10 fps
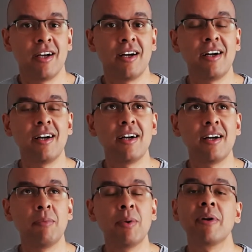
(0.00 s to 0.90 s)

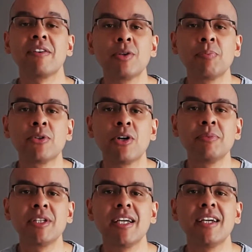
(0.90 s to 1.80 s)
a, bo
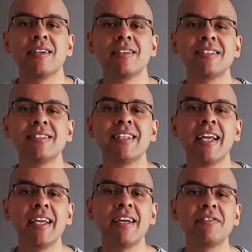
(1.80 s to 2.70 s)
prawdopodobnie
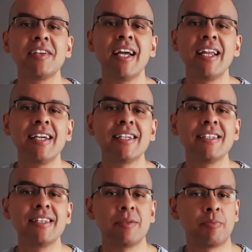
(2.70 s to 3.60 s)
istnieje wiele
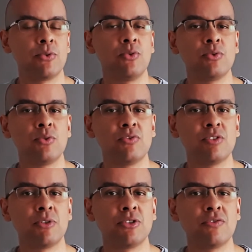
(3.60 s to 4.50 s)
innych produktów
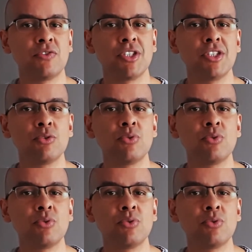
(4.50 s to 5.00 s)
spożywczych,